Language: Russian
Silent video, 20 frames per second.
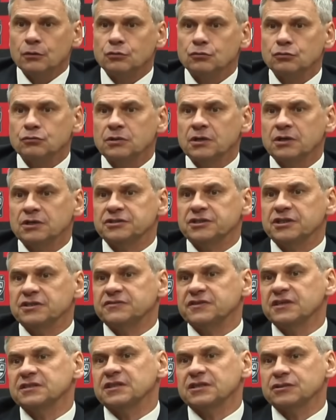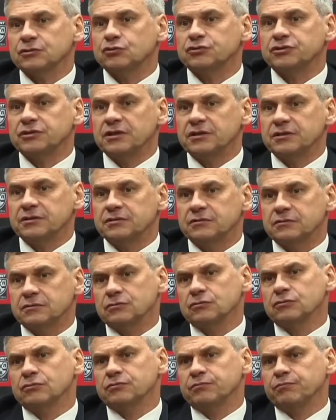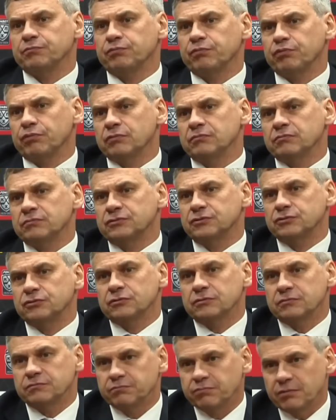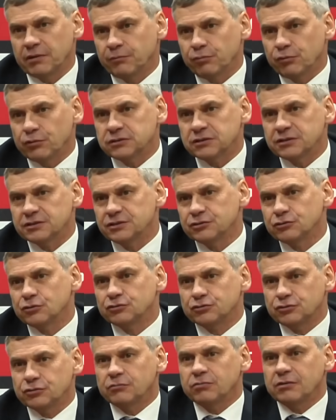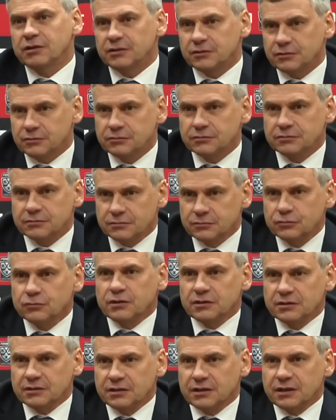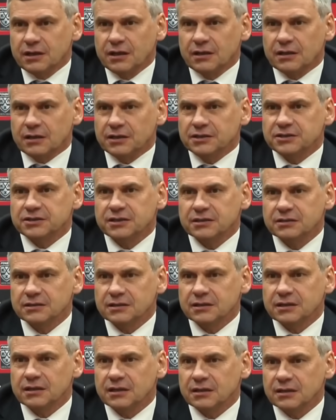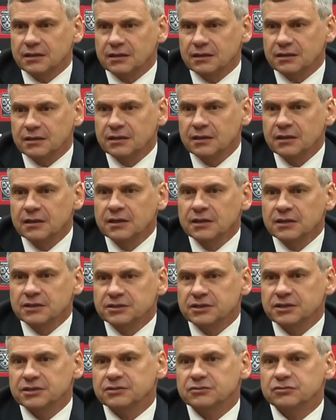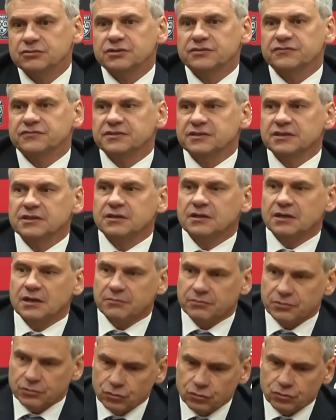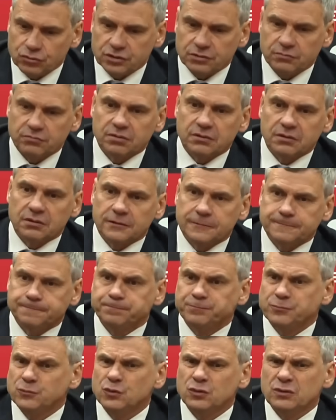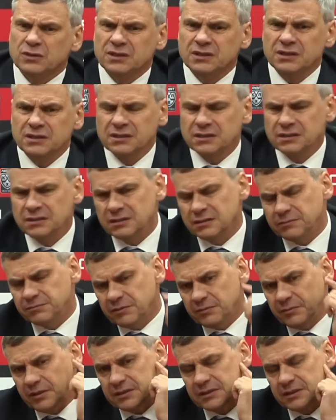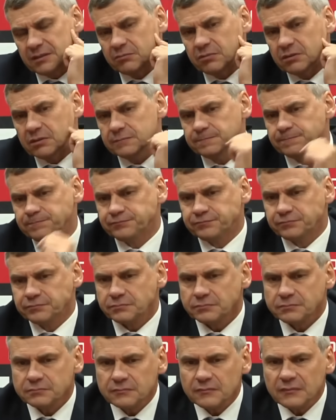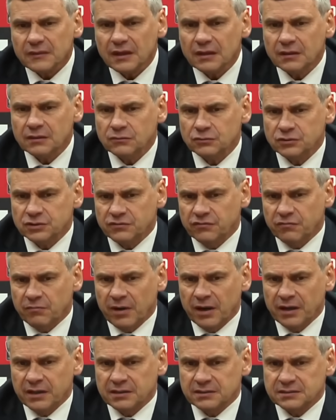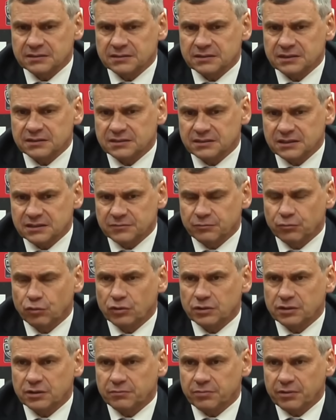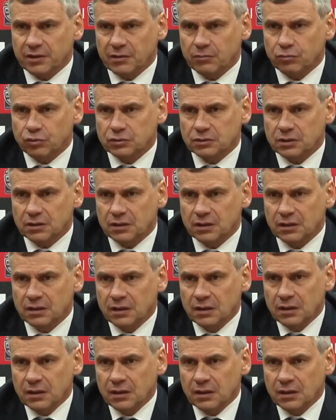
Ну, наверное, сейчас все соскучились. Ну, про, ну, что, про прошлый сезон что брать? Ну, отдыхал, конечно, отдыхал. А сейчас уже все, как бы, ну, уже был... Ну, и, понимаете, я был уже в мае со, со сборной поработал.